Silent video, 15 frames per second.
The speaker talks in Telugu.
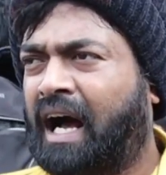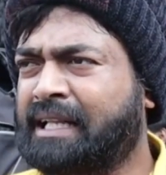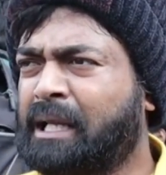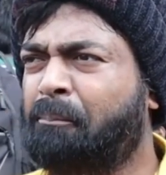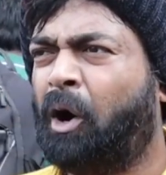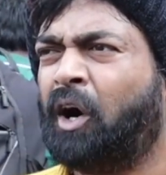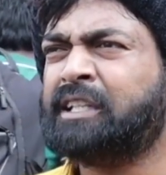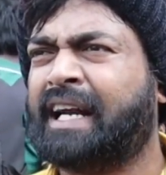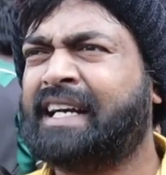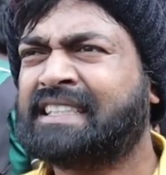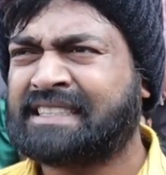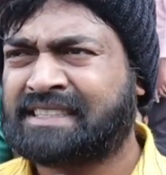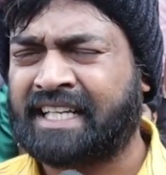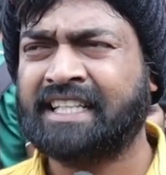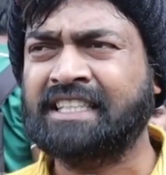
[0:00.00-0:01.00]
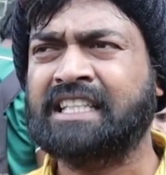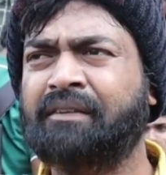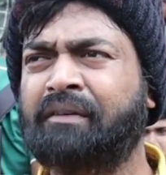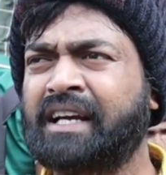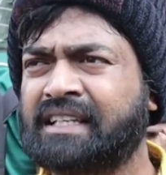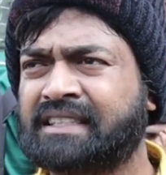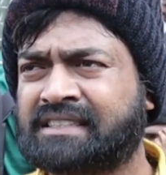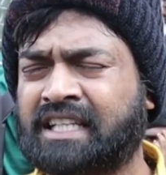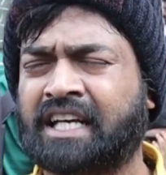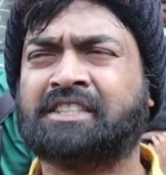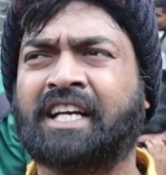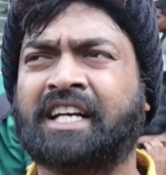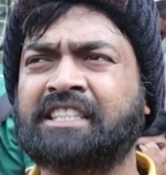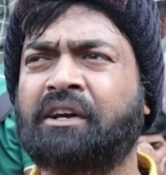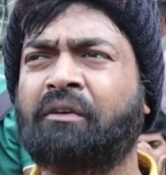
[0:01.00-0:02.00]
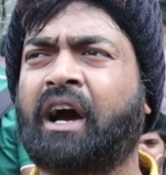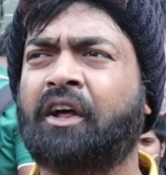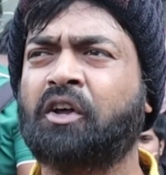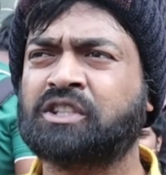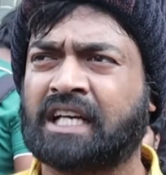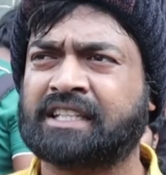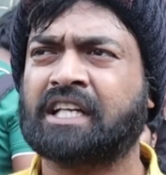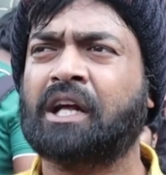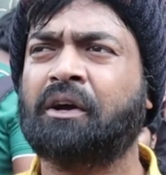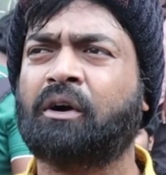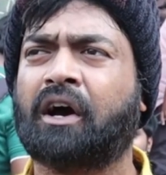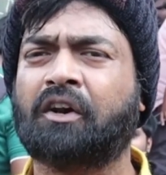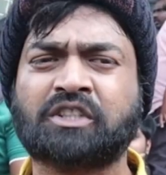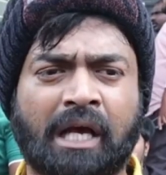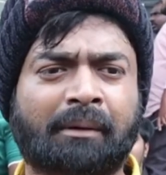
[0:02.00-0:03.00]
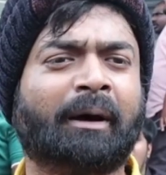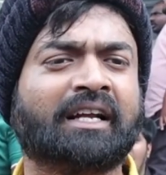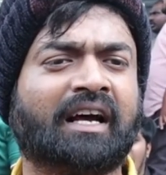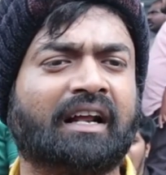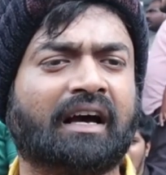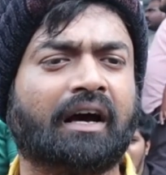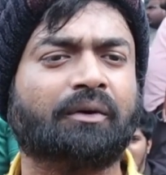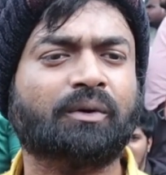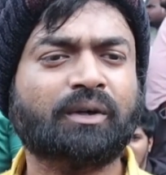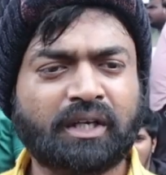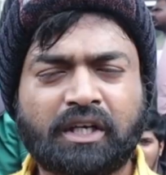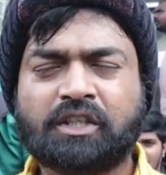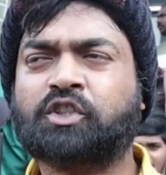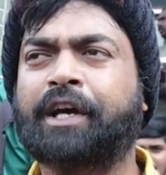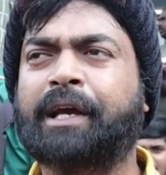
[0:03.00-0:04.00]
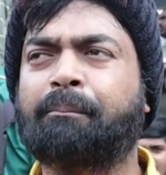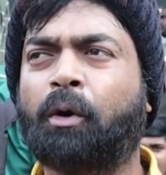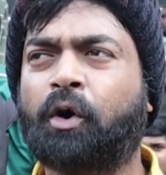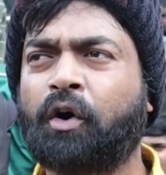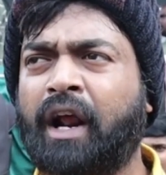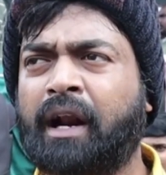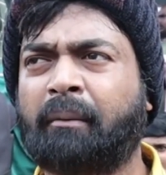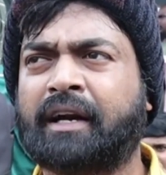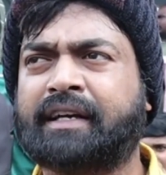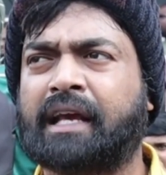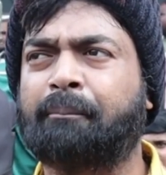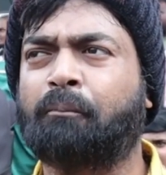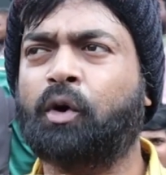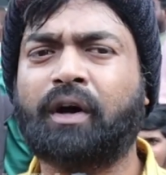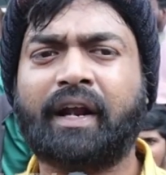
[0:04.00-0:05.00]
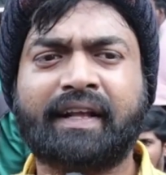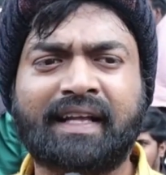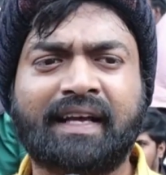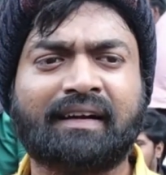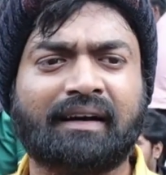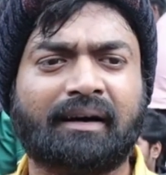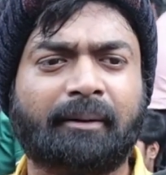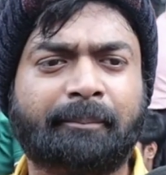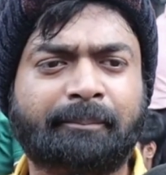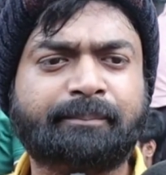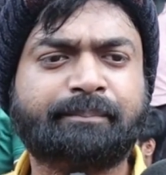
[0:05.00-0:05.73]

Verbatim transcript: అది బాగుంది అంటే చిరంజీవి చిరంజీవి గారు సత్యదేవ్ గారు సల్మాన్ ఖాన్ గారు సో ఈ ముగ్గురు అనమాట ఈ ముగ్గురు అయితే ఇంకా